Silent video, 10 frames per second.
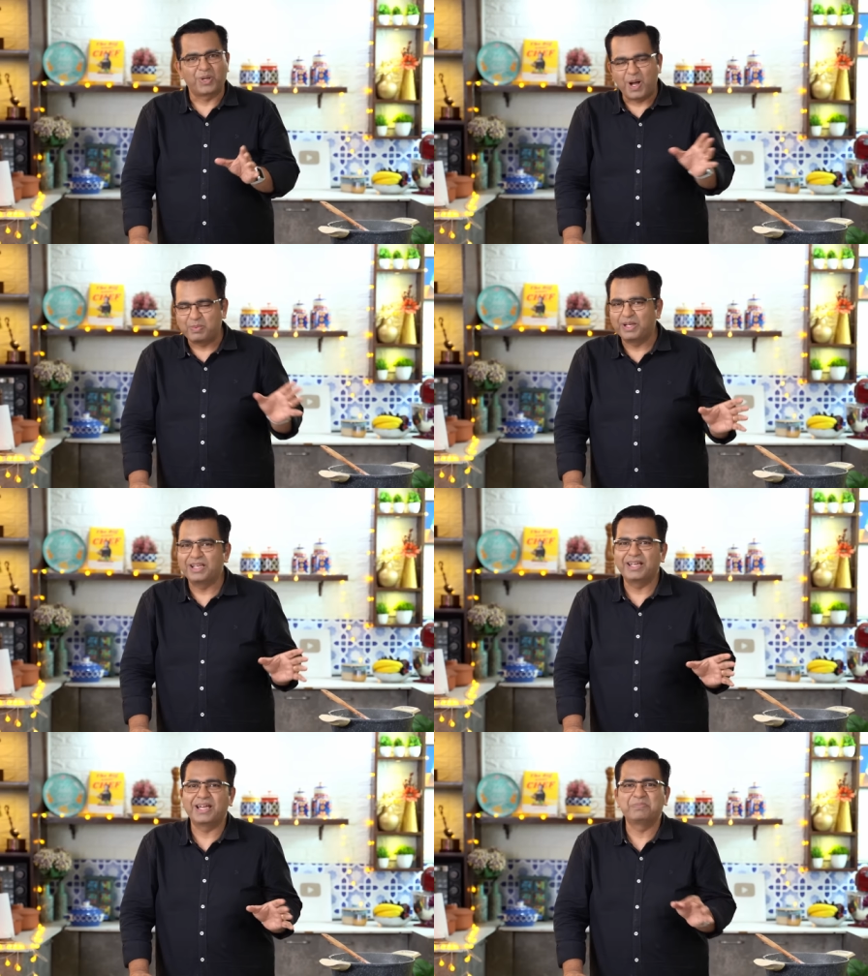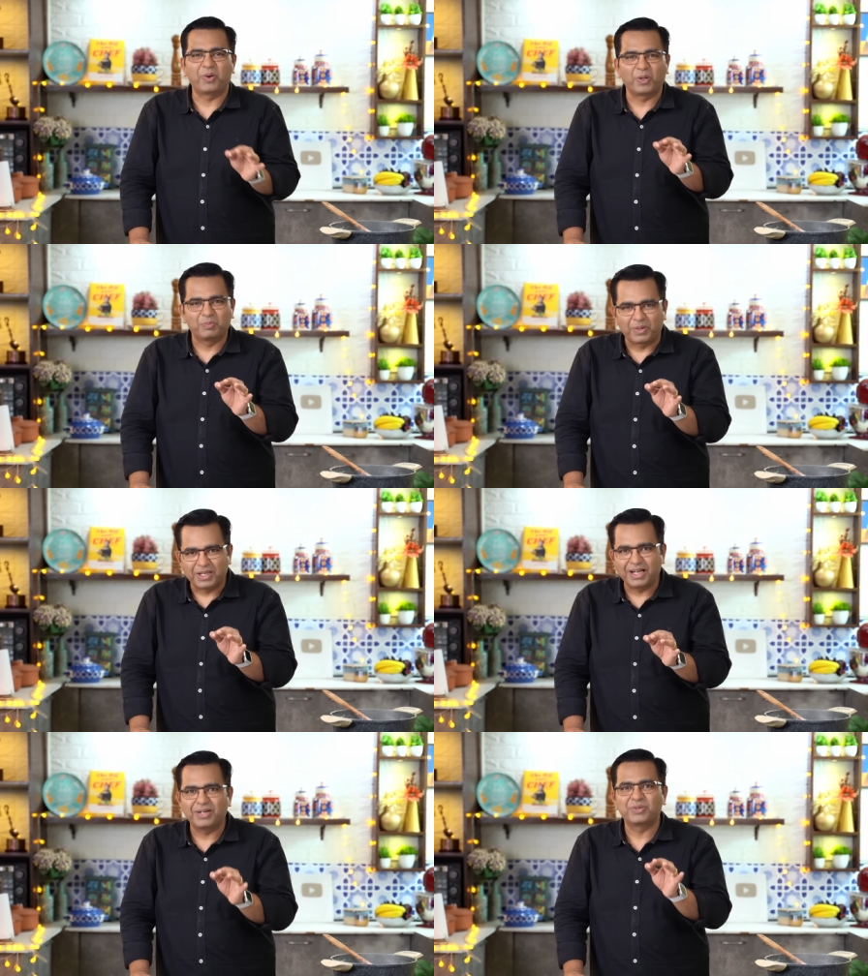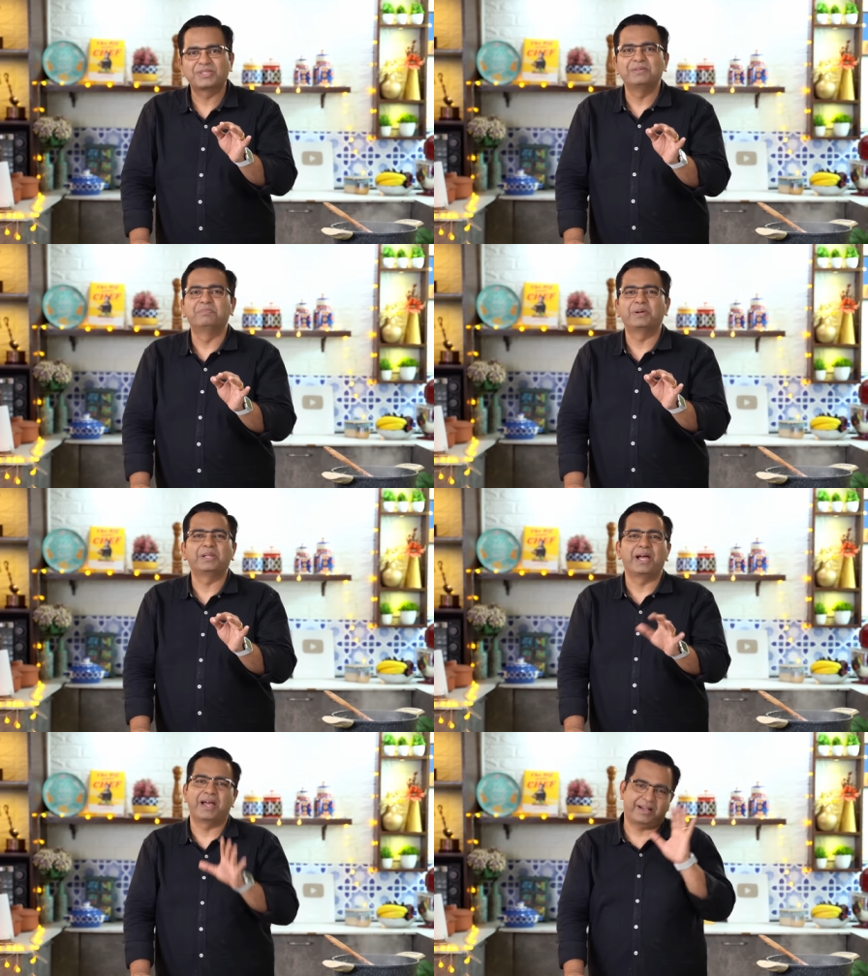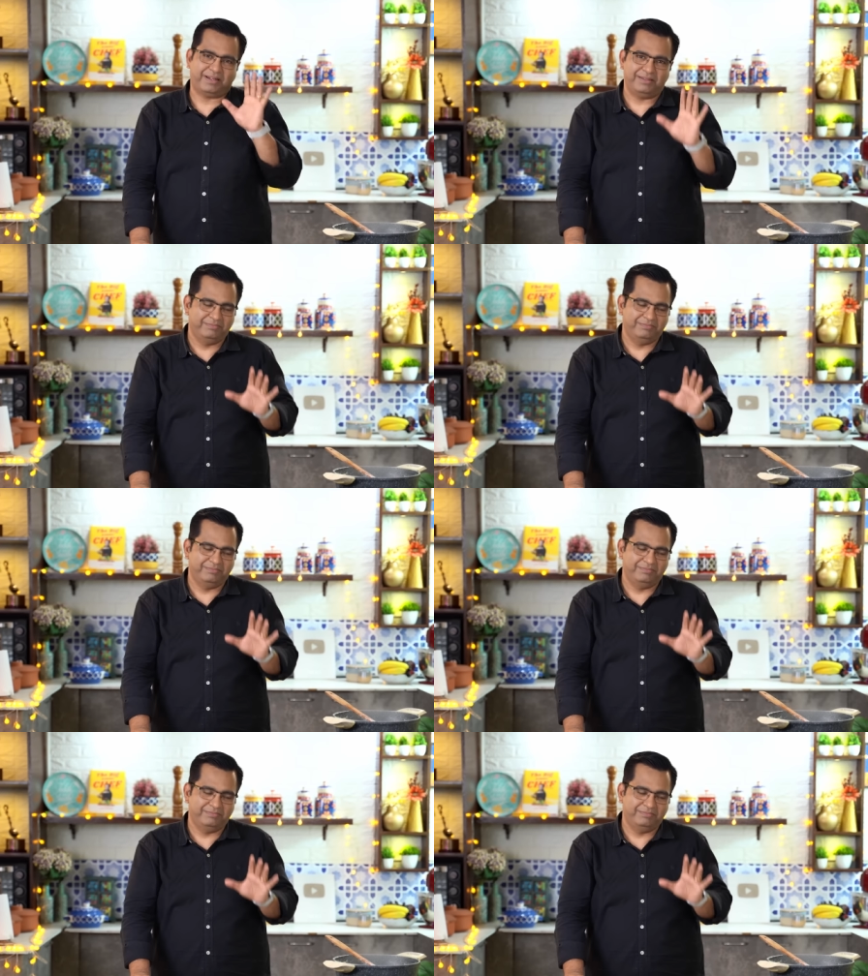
तो आपके लिए एक बहुत बढ़िया और सिंपल हैक